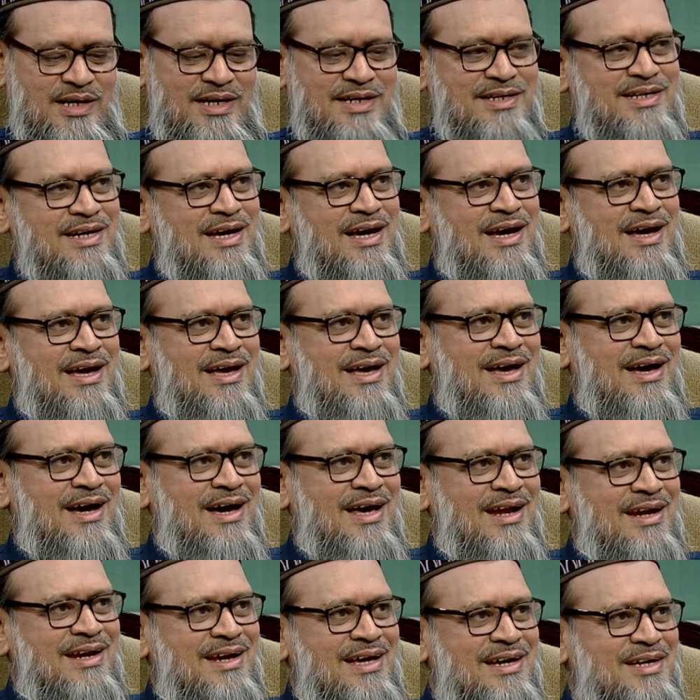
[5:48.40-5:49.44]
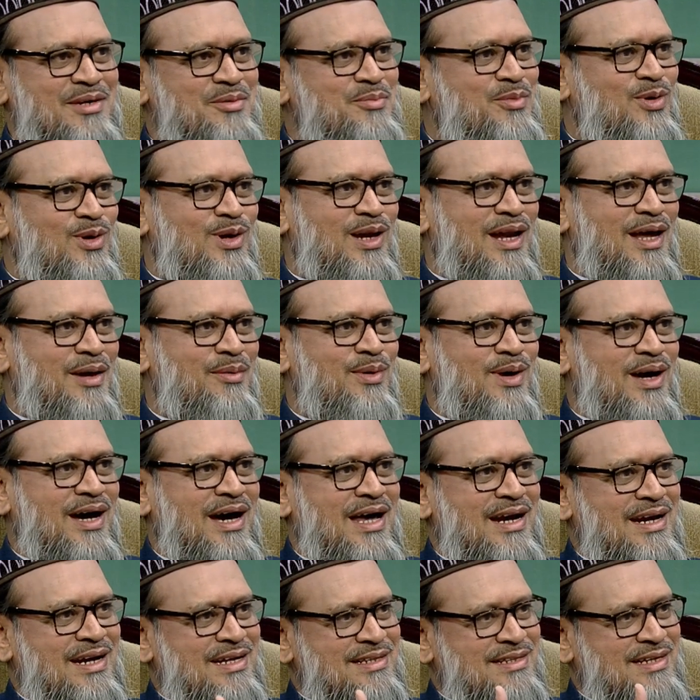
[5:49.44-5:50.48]
এটা আল্লাহকে বললাম
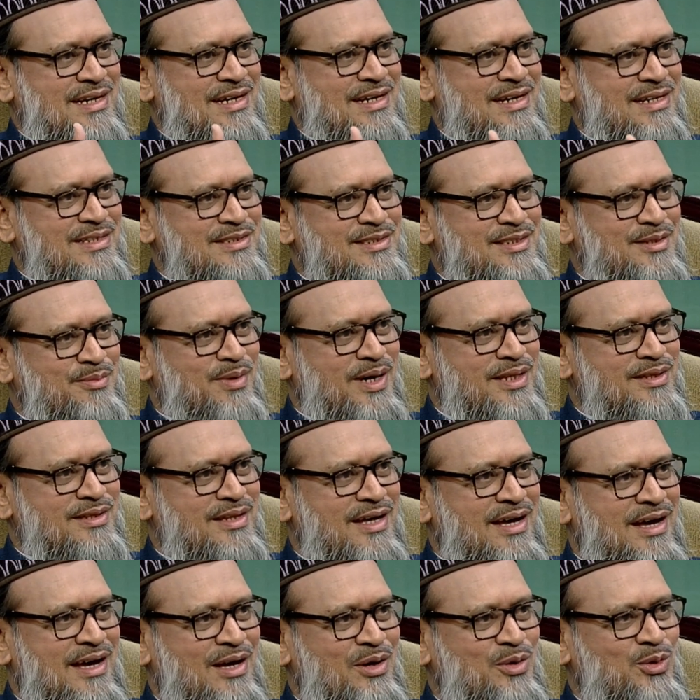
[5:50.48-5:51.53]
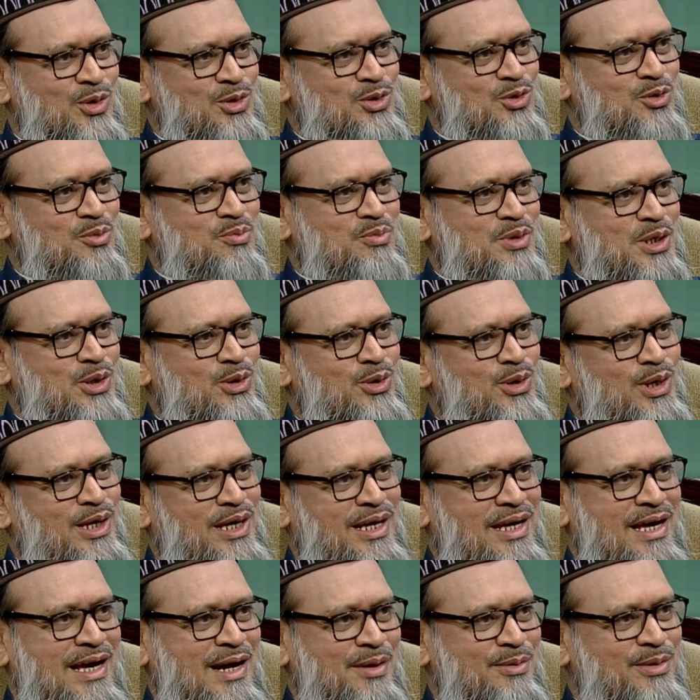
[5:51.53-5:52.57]
আল্লাহ দেখলেন যে বান্দা কত বিনয়ী
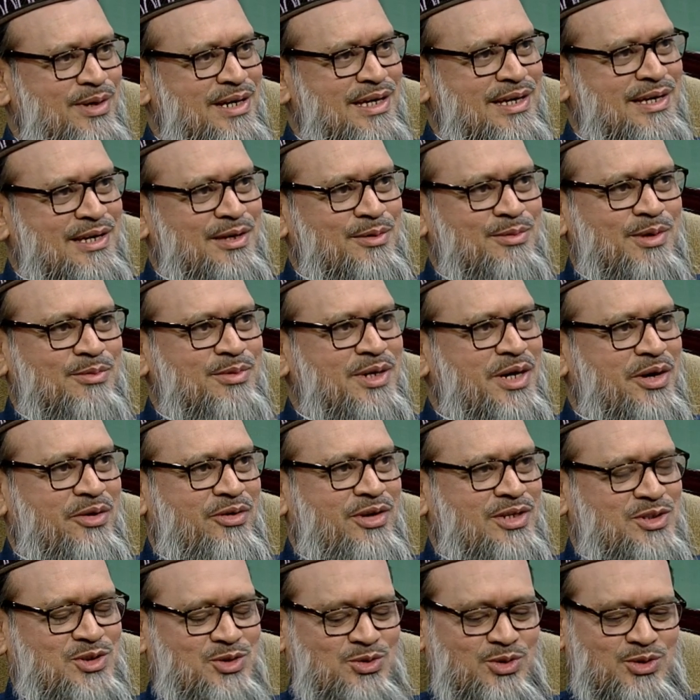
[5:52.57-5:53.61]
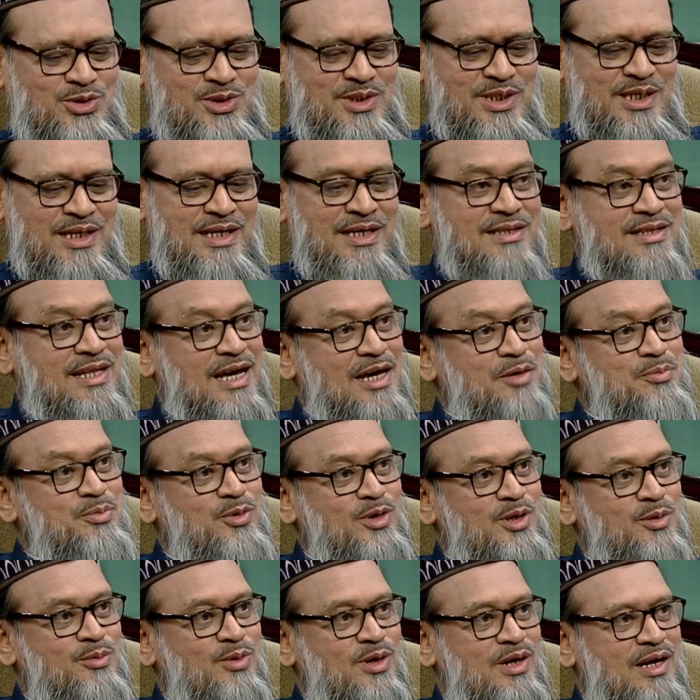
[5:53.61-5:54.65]
আমাকে কিভাবে অ্যাড্রেস করছে
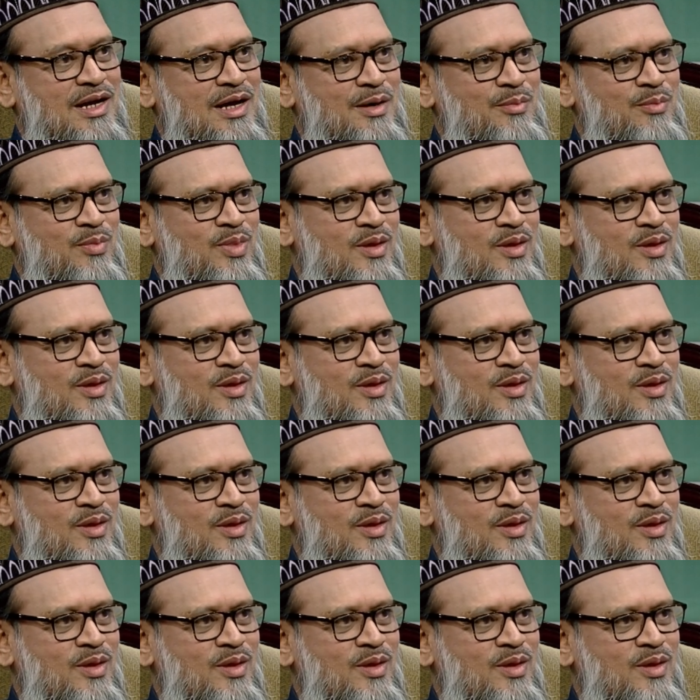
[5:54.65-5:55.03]
তারপরে বললাম